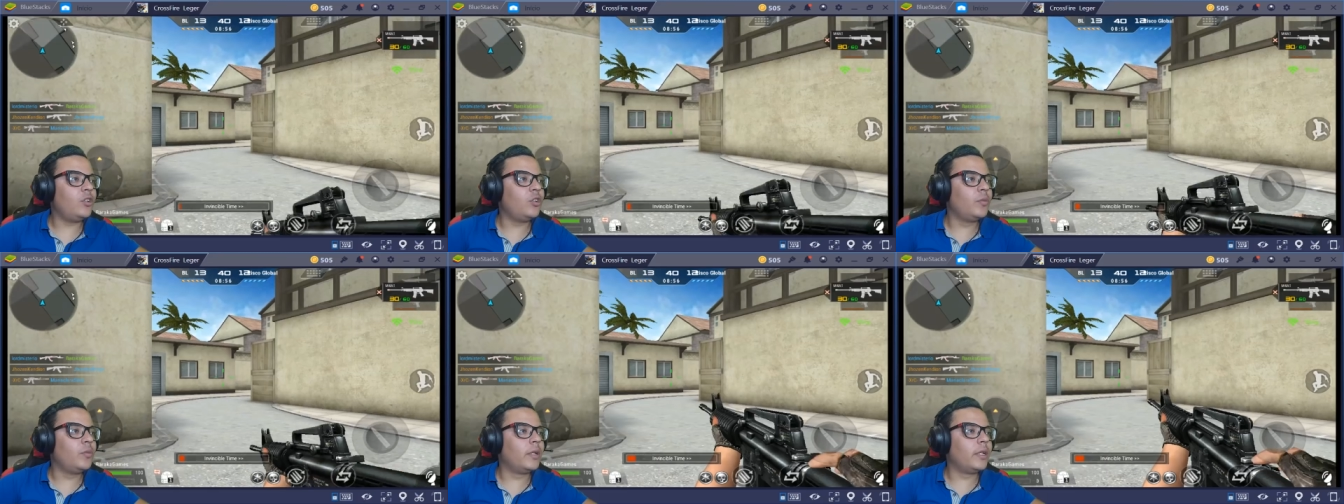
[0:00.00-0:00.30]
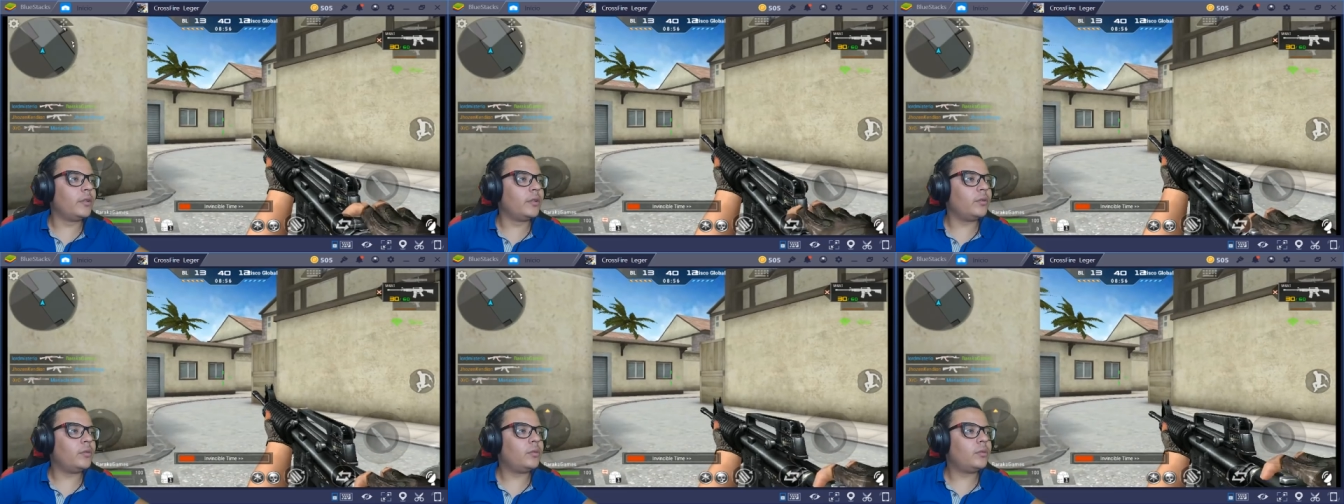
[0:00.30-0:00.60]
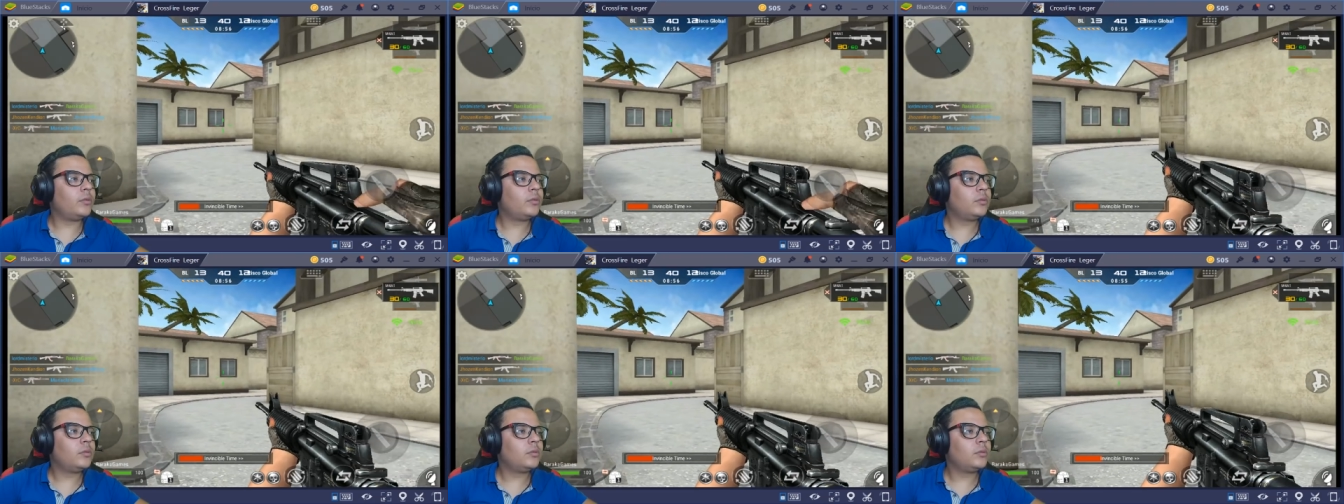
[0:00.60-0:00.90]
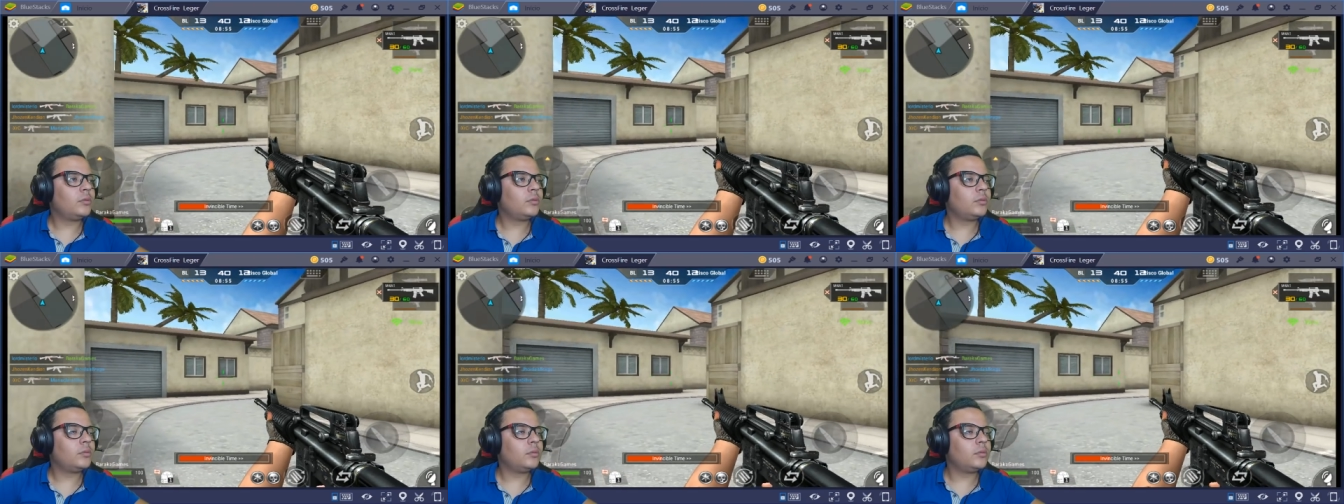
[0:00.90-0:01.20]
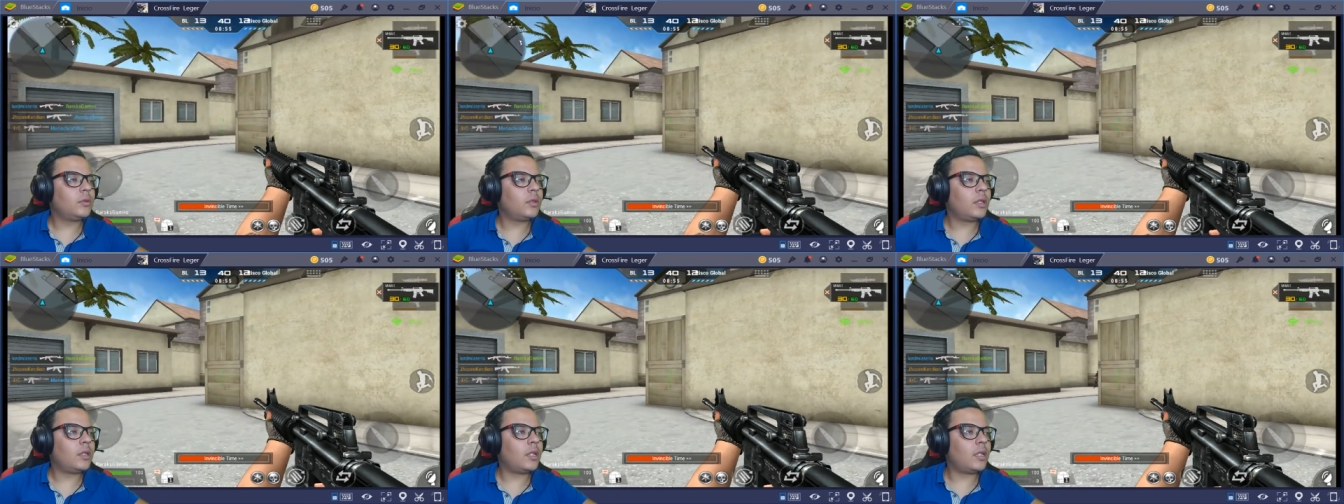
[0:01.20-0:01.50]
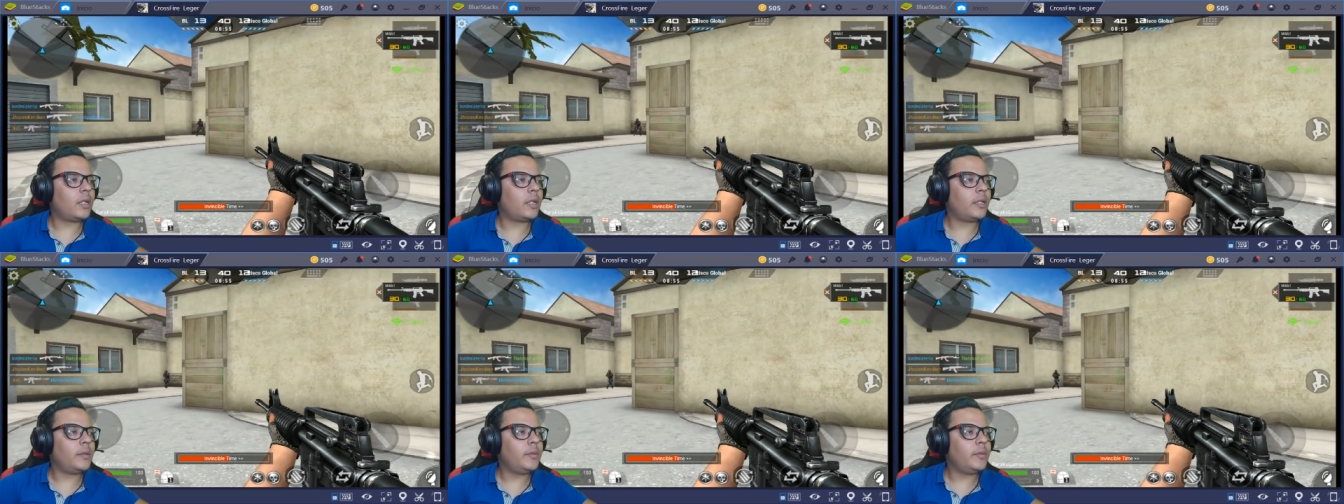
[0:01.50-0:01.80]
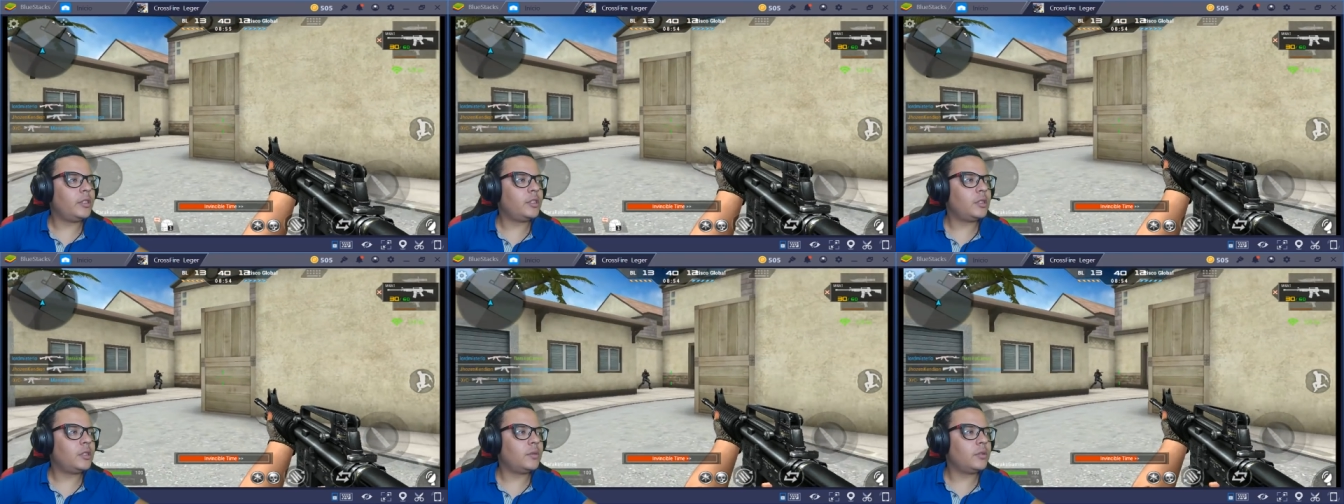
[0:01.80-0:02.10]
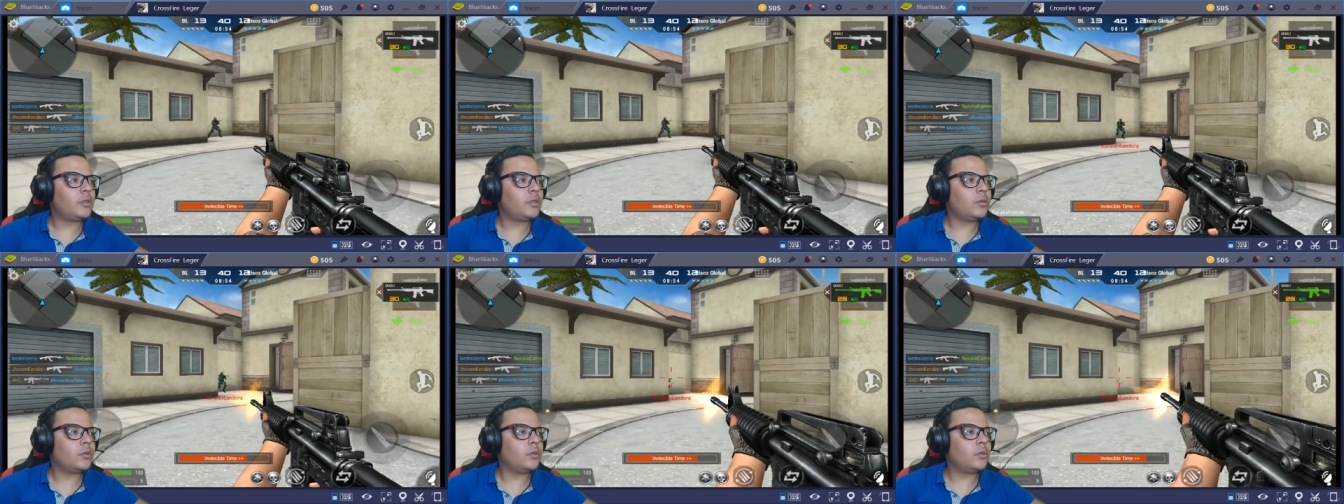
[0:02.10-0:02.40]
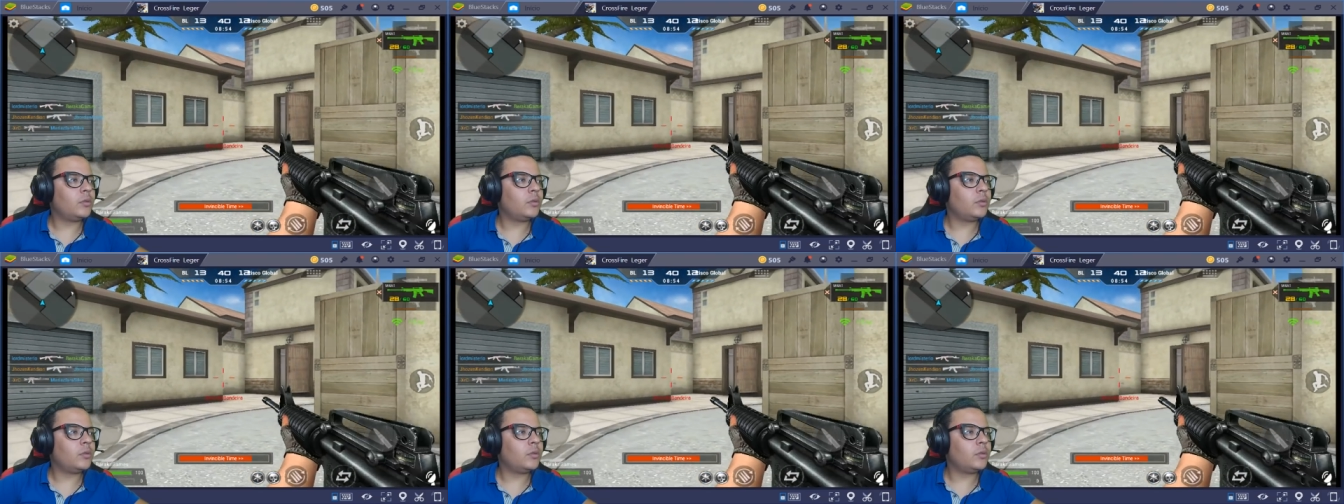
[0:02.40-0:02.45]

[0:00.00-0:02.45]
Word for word: mano. Ah, aí mentiu, hein, jogo.